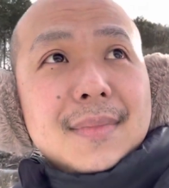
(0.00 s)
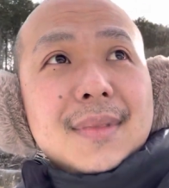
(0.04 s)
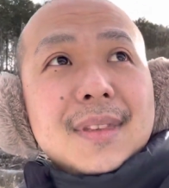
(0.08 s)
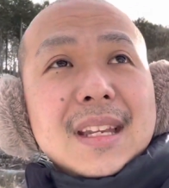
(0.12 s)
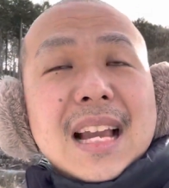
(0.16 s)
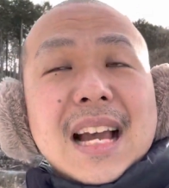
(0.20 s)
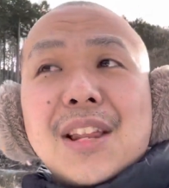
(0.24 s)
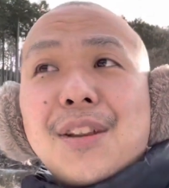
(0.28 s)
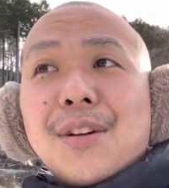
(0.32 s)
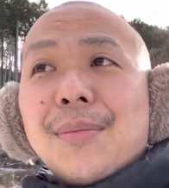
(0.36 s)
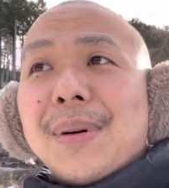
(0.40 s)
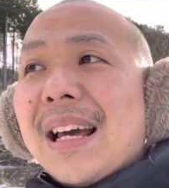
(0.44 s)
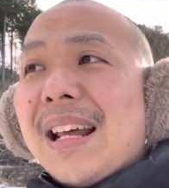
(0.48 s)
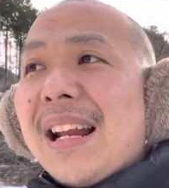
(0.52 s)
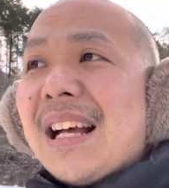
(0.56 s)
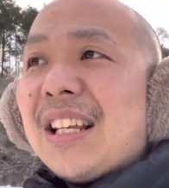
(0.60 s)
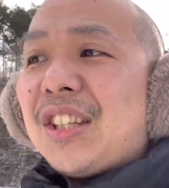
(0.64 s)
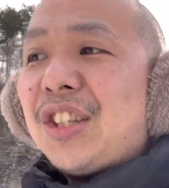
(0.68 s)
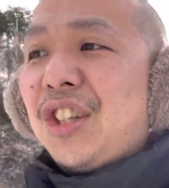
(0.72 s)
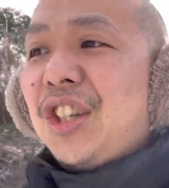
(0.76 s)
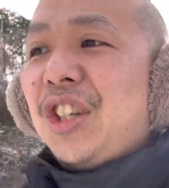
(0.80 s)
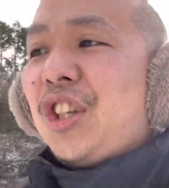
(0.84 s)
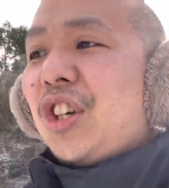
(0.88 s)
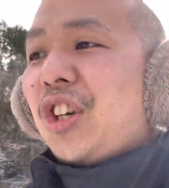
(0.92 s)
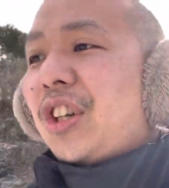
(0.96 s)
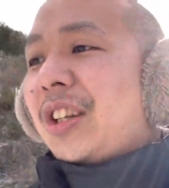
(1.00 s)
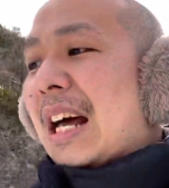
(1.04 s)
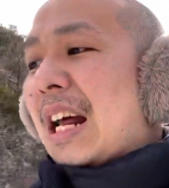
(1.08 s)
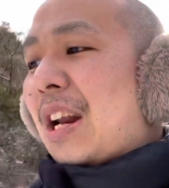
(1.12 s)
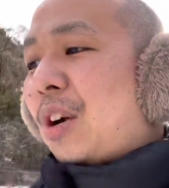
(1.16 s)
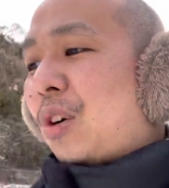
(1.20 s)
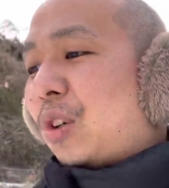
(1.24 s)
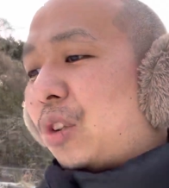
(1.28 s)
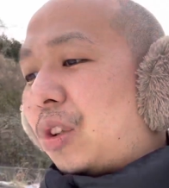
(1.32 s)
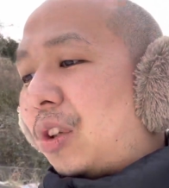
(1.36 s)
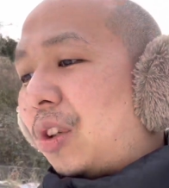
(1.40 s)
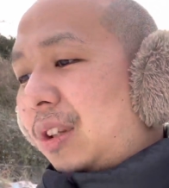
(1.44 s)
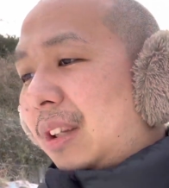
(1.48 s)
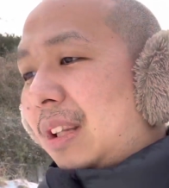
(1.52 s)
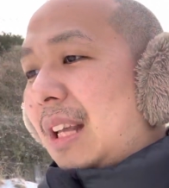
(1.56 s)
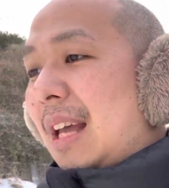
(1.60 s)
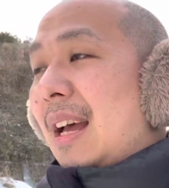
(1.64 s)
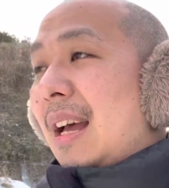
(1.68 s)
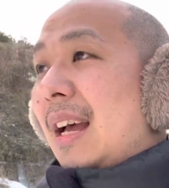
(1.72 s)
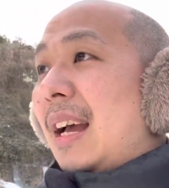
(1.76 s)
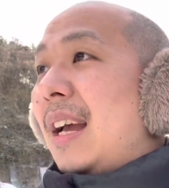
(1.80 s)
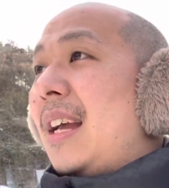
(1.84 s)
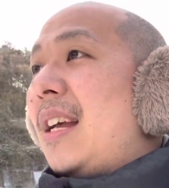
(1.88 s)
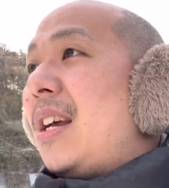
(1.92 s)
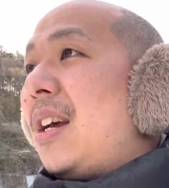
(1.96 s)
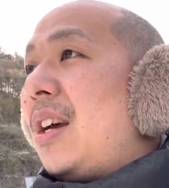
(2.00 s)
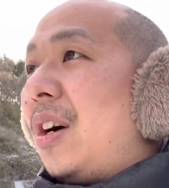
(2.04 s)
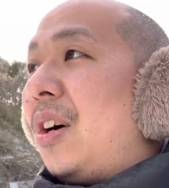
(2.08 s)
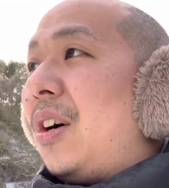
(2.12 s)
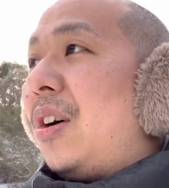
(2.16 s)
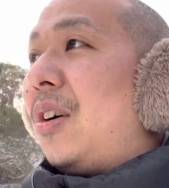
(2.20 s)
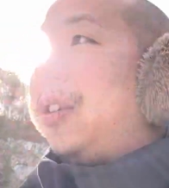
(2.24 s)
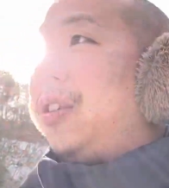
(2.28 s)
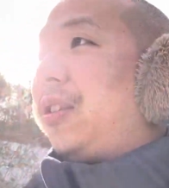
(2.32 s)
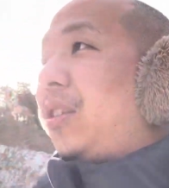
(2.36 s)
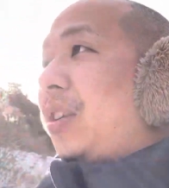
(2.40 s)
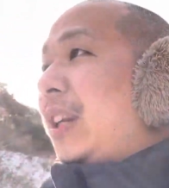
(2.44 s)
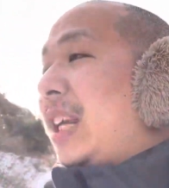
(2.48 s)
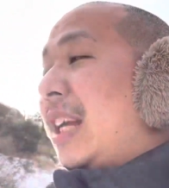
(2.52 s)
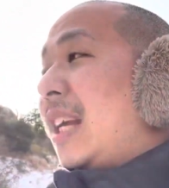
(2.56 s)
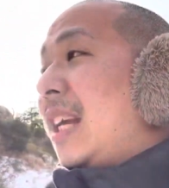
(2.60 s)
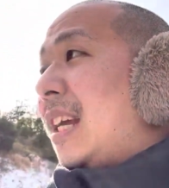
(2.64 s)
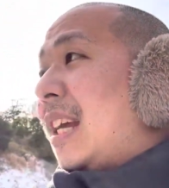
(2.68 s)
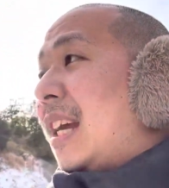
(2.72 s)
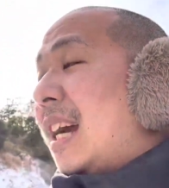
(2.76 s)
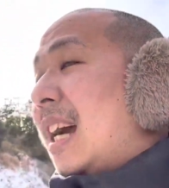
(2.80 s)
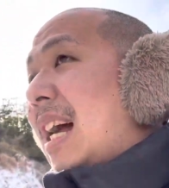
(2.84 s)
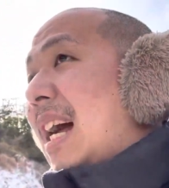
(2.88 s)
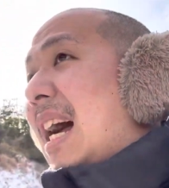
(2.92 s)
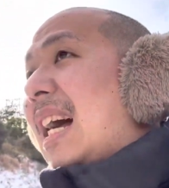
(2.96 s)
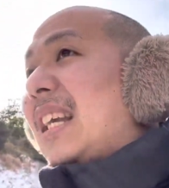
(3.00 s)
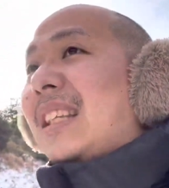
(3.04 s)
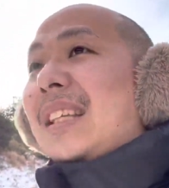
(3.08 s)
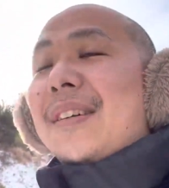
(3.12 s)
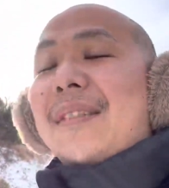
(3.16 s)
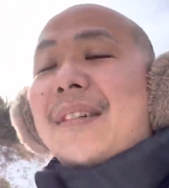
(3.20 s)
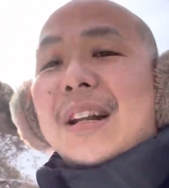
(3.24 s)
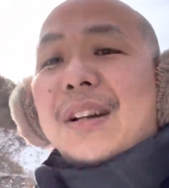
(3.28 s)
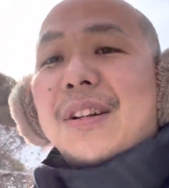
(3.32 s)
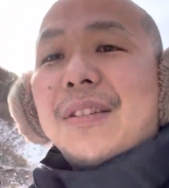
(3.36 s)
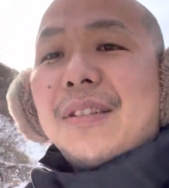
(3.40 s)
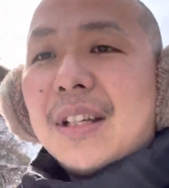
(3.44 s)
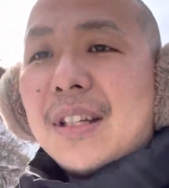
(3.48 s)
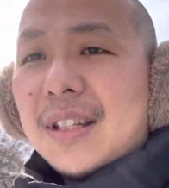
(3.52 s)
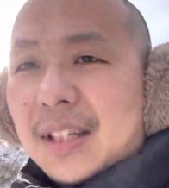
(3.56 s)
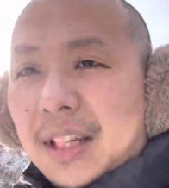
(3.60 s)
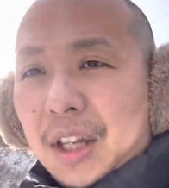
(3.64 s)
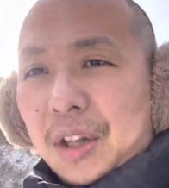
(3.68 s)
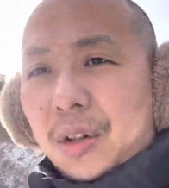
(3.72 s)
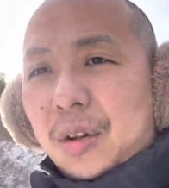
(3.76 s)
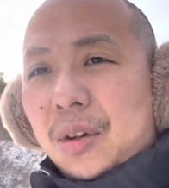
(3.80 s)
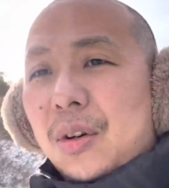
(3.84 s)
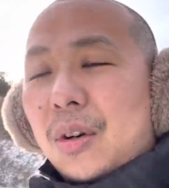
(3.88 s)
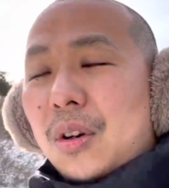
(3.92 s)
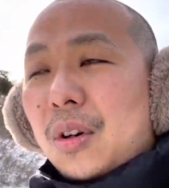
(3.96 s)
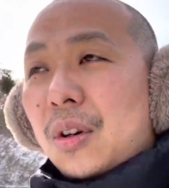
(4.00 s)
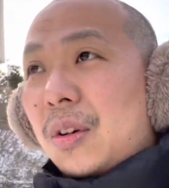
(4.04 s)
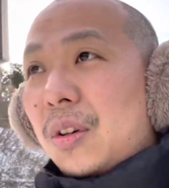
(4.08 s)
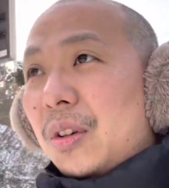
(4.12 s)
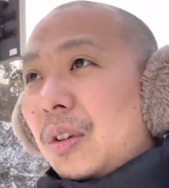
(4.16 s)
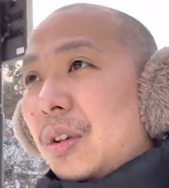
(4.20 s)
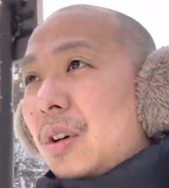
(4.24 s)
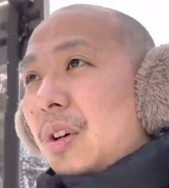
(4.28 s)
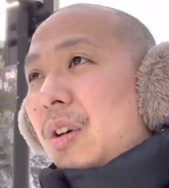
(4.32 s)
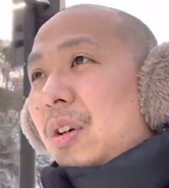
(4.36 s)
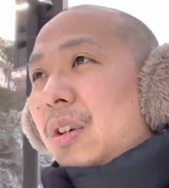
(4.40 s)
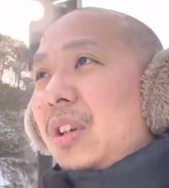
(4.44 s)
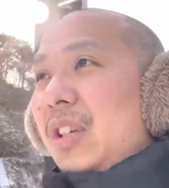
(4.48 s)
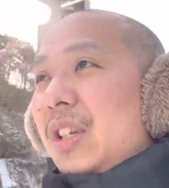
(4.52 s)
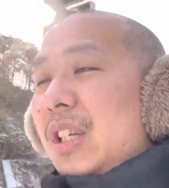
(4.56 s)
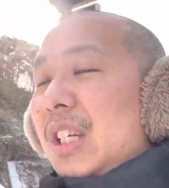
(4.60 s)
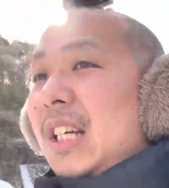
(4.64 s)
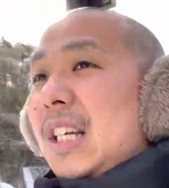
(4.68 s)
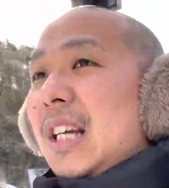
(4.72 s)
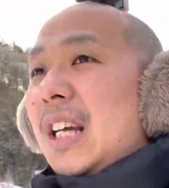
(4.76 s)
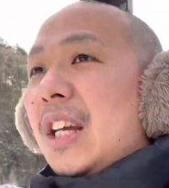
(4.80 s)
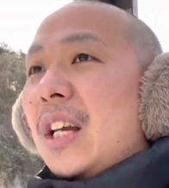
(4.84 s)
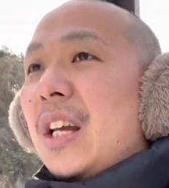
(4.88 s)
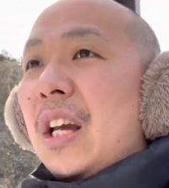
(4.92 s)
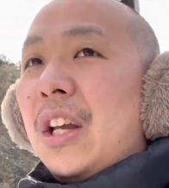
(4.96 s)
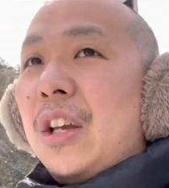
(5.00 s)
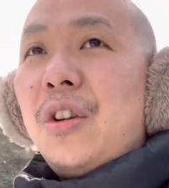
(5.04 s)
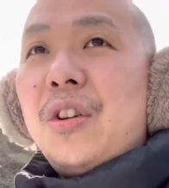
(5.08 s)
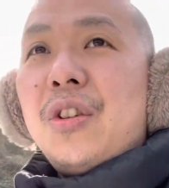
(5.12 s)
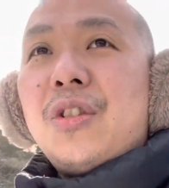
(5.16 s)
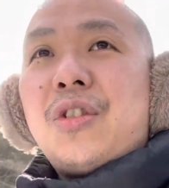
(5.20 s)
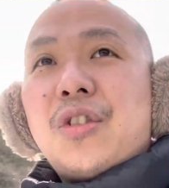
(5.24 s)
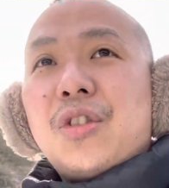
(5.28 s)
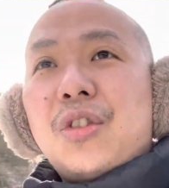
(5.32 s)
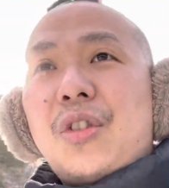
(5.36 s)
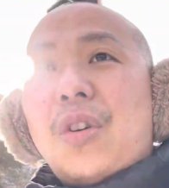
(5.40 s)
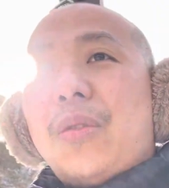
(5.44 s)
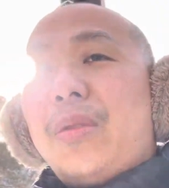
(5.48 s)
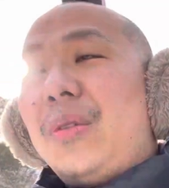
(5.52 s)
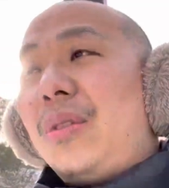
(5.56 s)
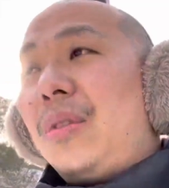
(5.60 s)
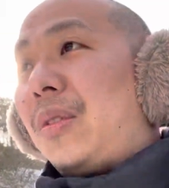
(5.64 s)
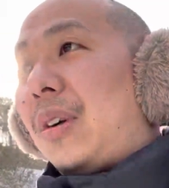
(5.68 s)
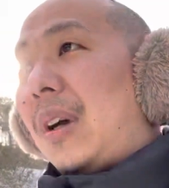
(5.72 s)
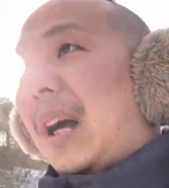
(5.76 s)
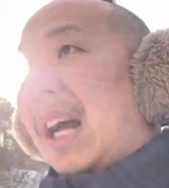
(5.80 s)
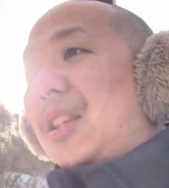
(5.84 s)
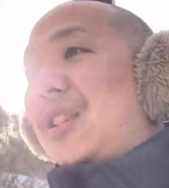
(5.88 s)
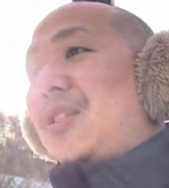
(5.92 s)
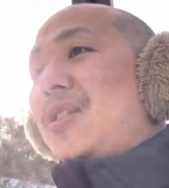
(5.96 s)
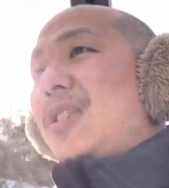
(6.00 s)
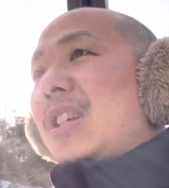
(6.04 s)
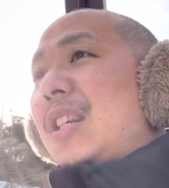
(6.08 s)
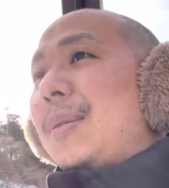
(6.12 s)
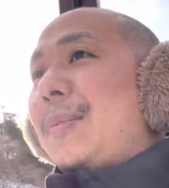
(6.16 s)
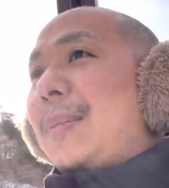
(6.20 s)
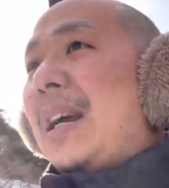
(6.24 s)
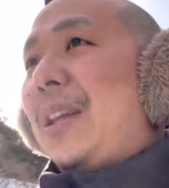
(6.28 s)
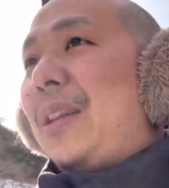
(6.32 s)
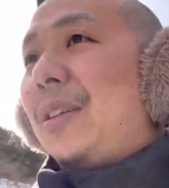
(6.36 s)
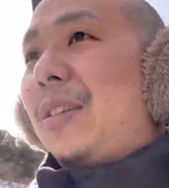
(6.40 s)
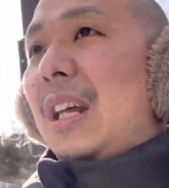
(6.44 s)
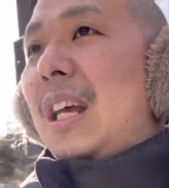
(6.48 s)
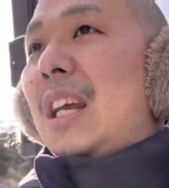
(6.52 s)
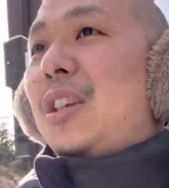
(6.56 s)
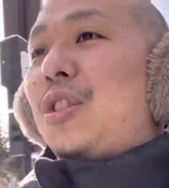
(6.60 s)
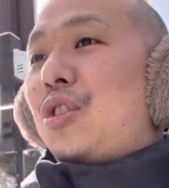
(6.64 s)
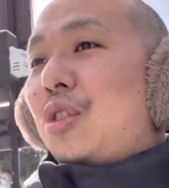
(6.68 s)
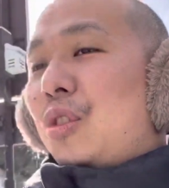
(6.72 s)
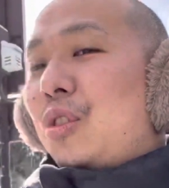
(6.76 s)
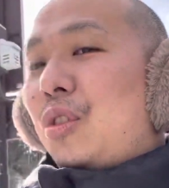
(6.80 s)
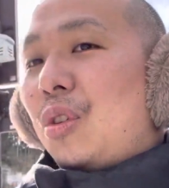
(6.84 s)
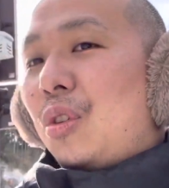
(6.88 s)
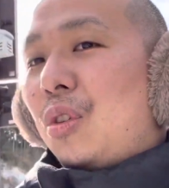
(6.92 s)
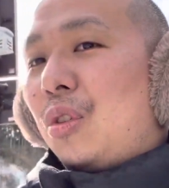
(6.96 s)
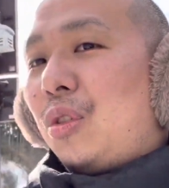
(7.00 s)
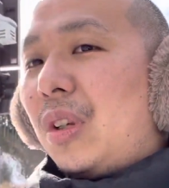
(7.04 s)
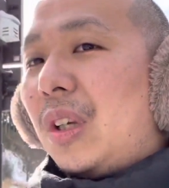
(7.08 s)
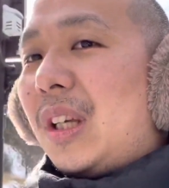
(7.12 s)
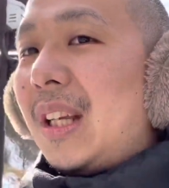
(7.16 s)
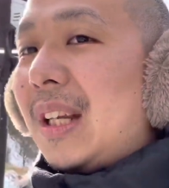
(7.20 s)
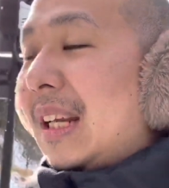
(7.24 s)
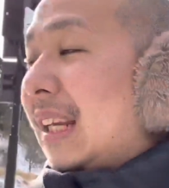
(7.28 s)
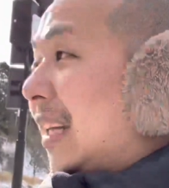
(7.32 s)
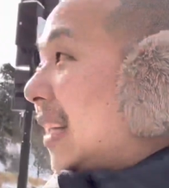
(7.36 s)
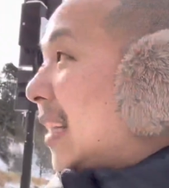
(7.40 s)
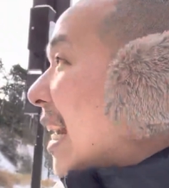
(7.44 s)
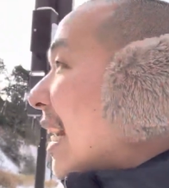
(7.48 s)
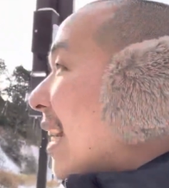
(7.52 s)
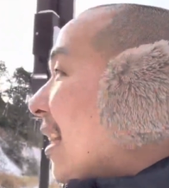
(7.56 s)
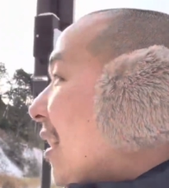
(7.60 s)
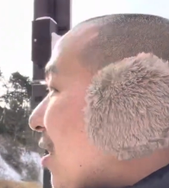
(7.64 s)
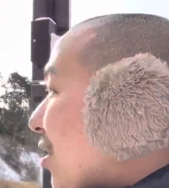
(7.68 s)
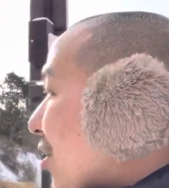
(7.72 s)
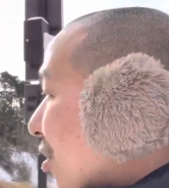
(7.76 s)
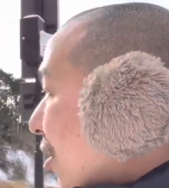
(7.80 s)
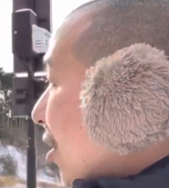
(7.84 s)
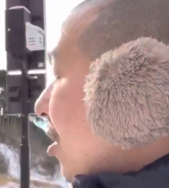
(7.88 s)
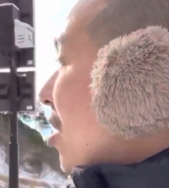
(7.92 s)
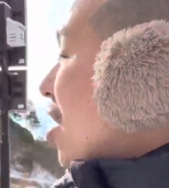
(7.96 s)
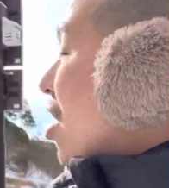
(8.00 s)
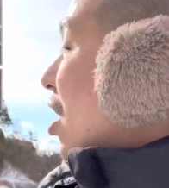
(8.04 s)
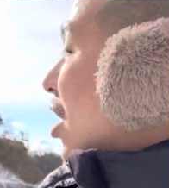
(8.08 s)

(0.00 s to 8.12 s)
あの、マイナス2度になることって、本当に朝はあるんですけど、この9時45分とか10時前のね、状況の時には、ね、ないんですよ。